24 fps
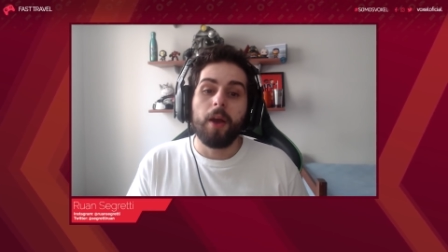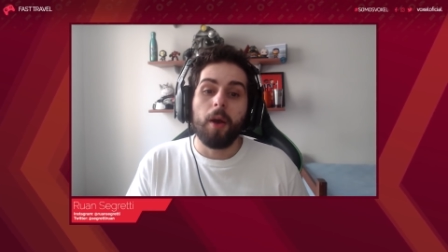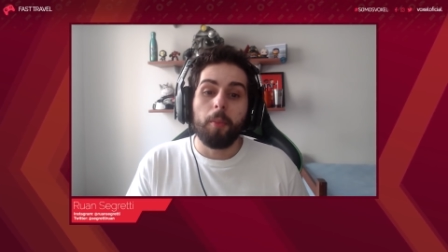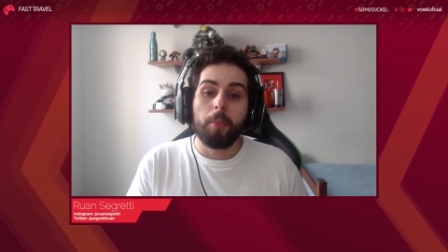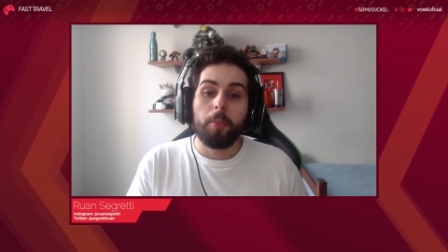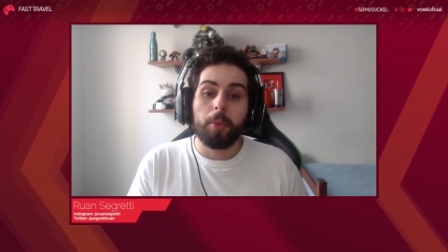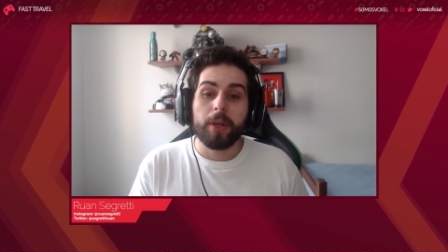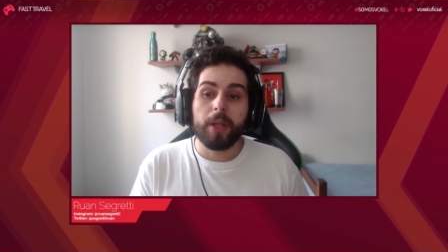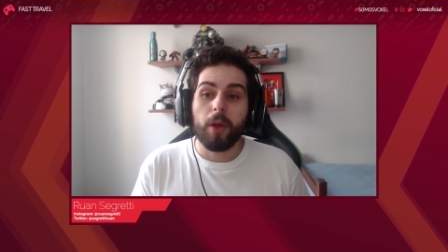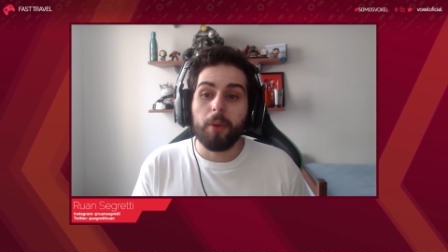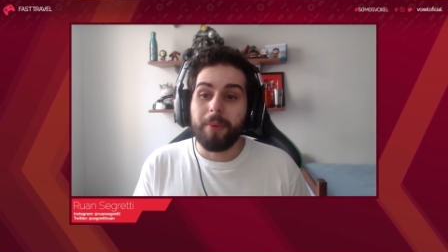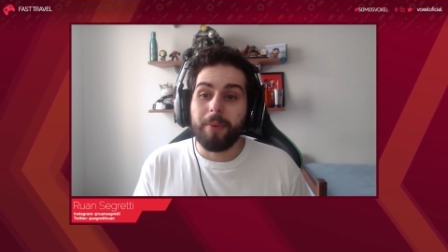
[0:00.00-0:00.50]

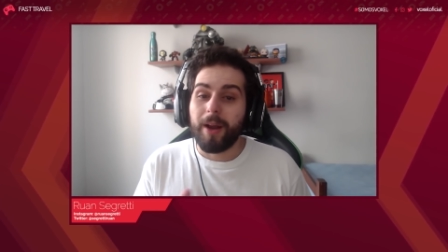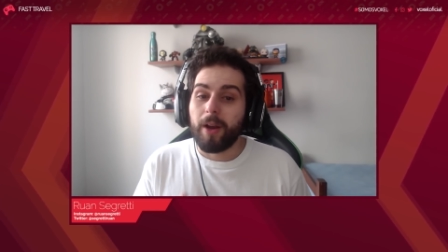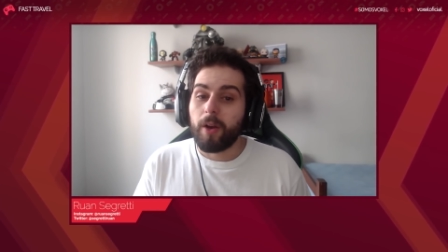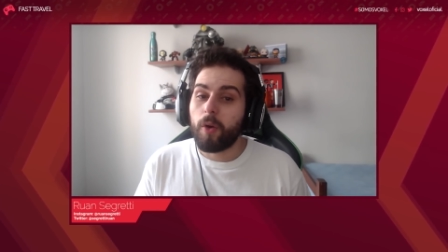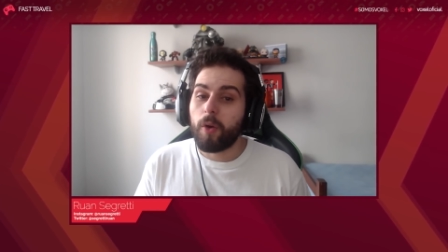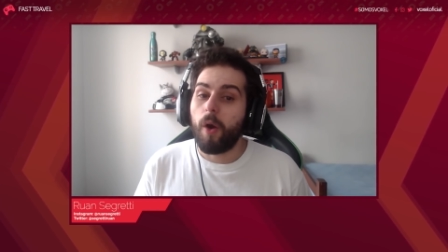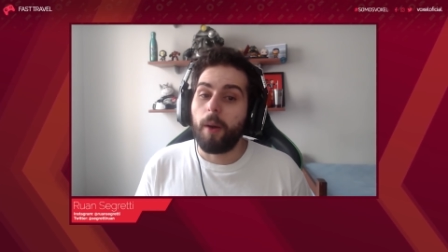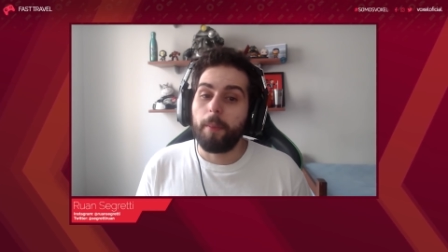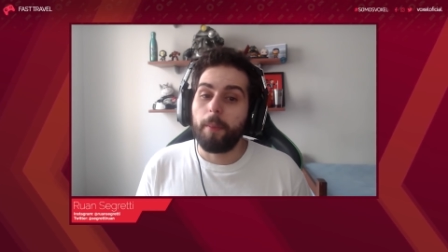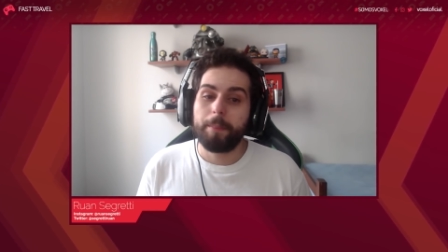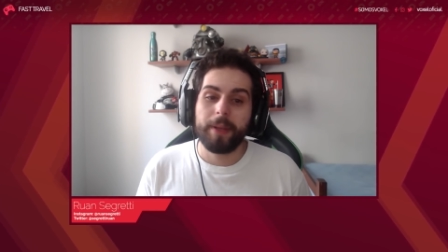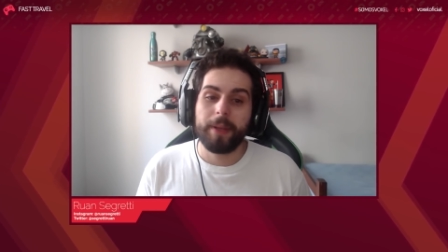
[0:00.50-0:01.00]
porque uma
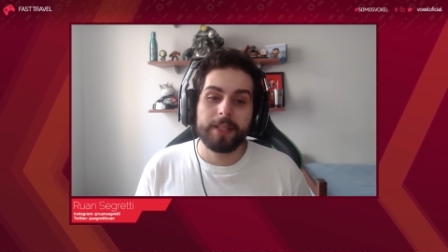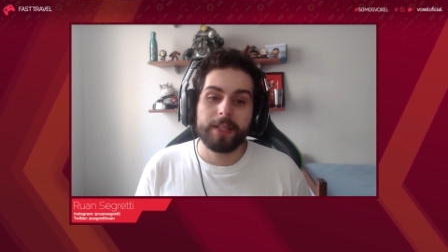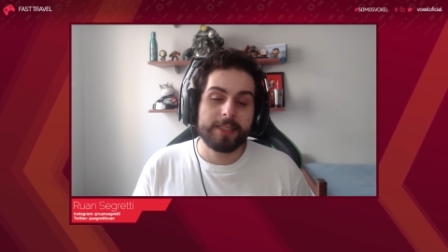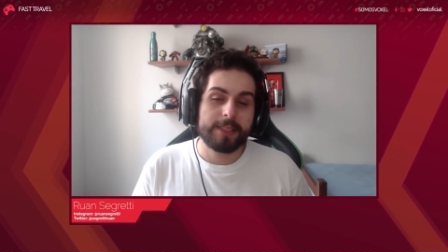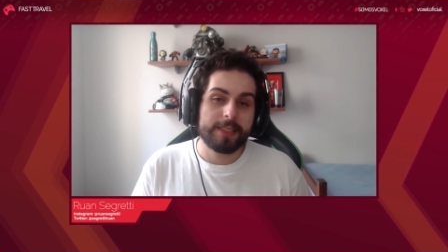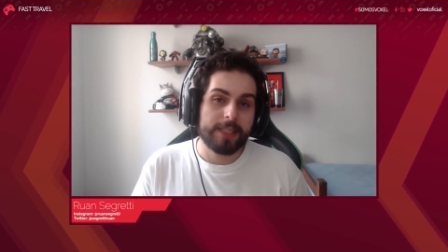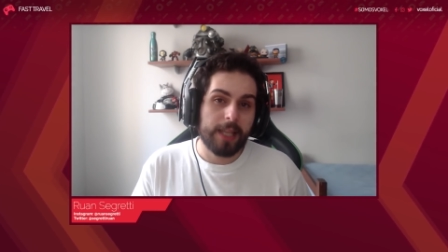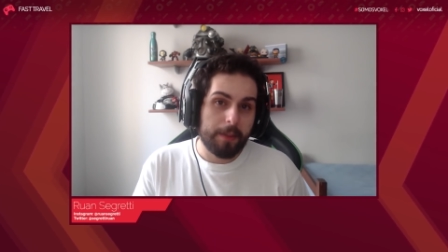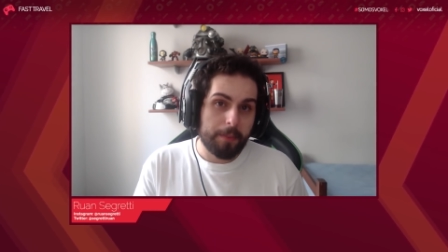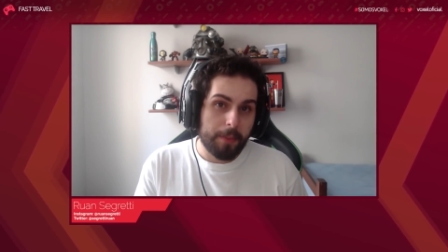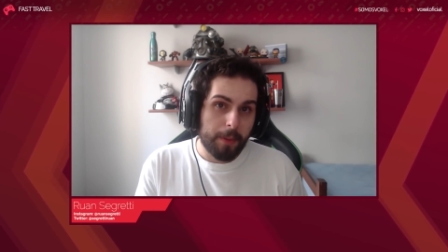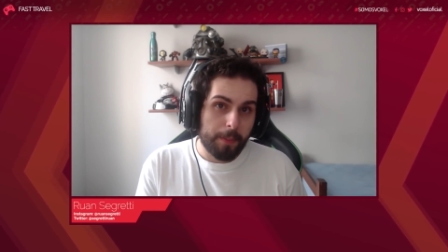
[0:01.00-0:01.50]
cópia de
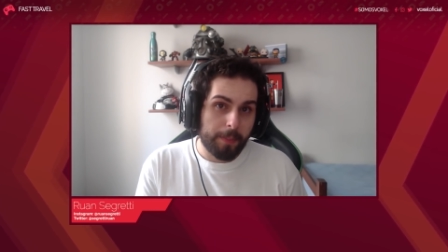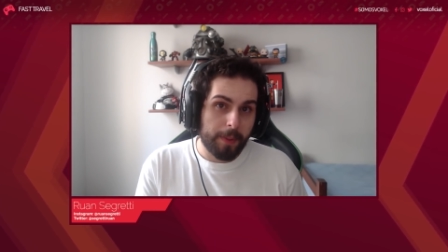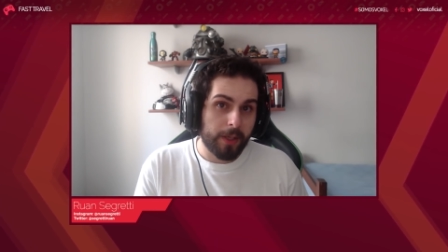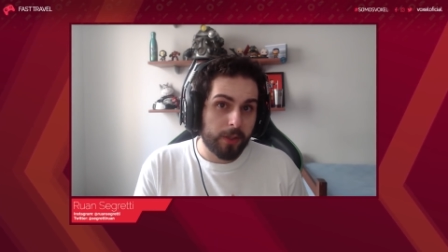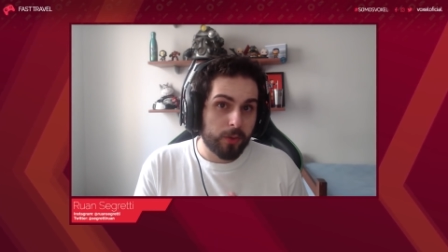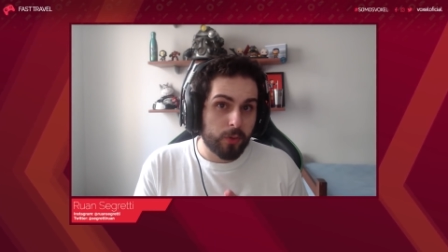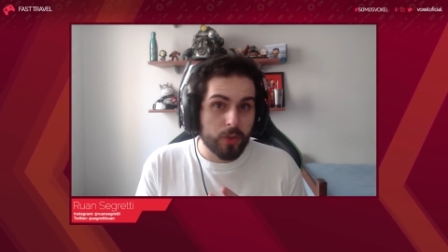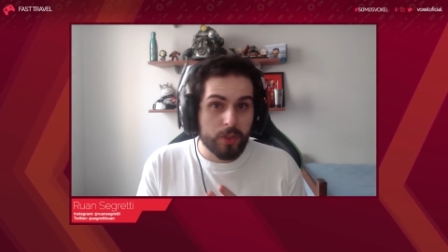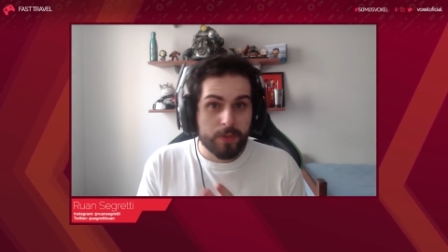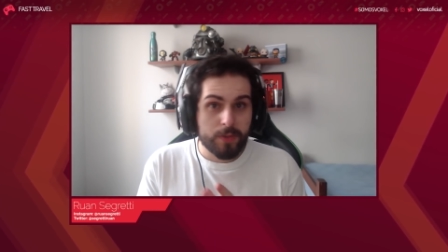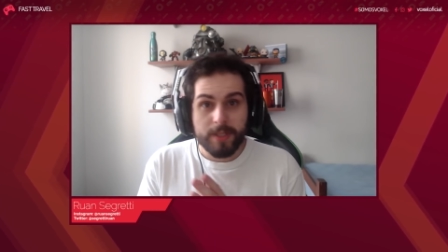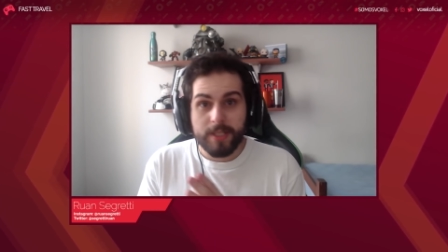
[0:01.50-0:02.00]
Cyberpunk
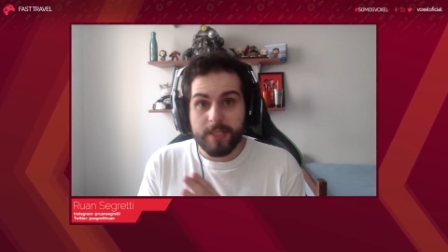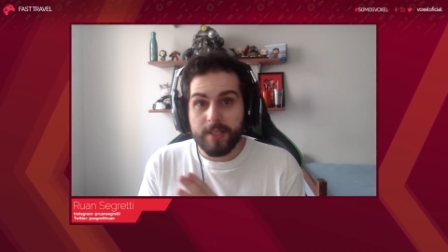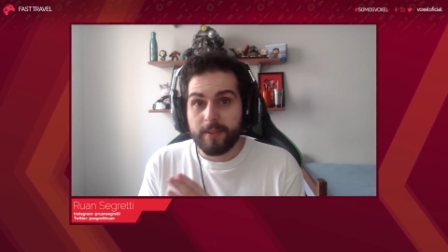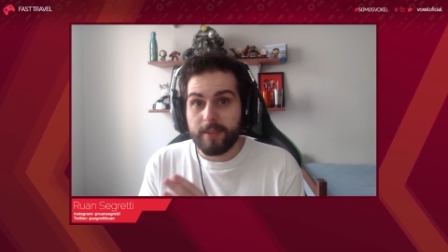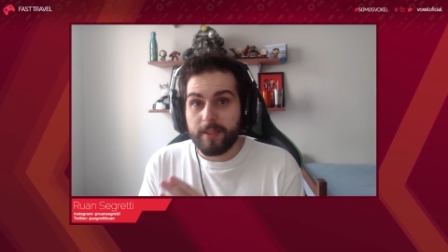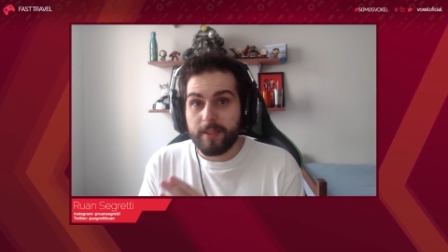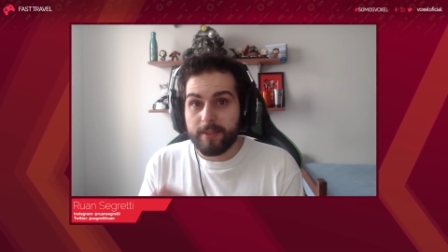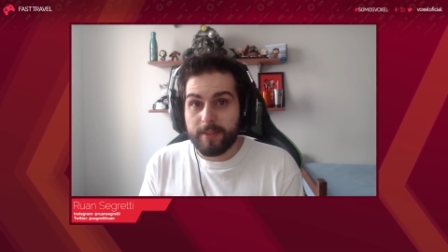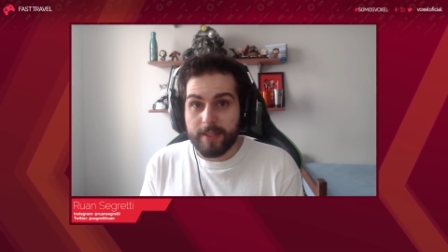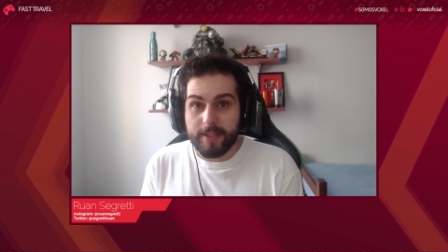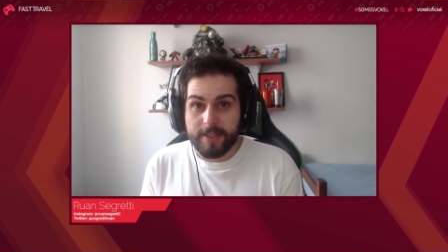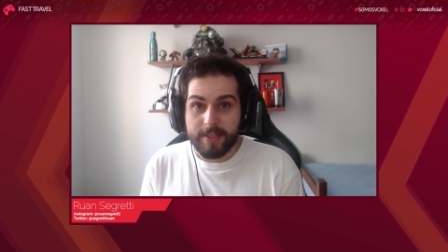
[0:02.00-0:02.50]

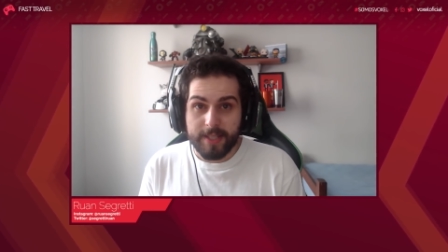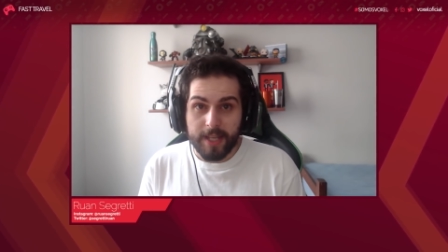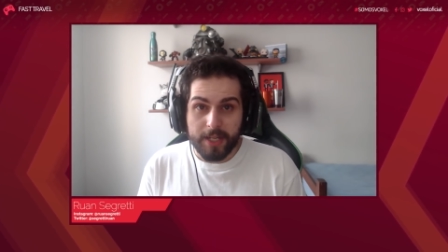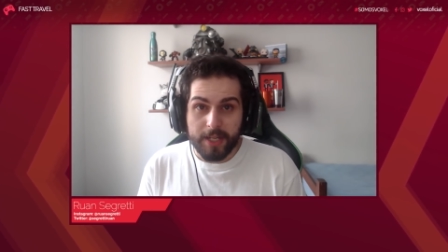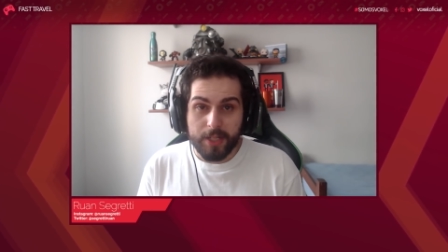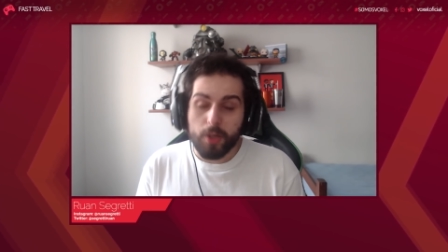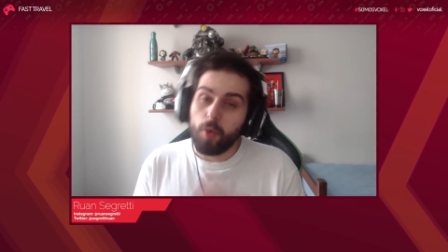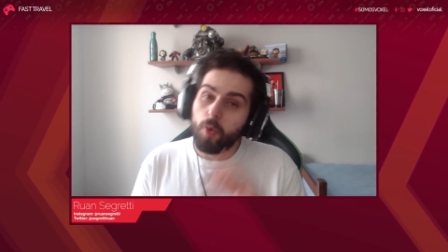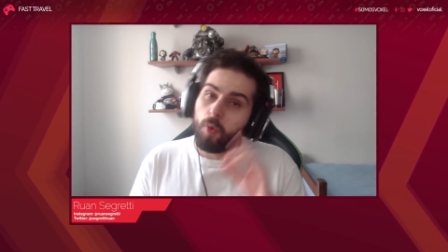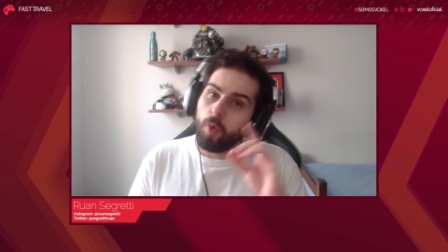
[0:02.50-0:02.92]
2077,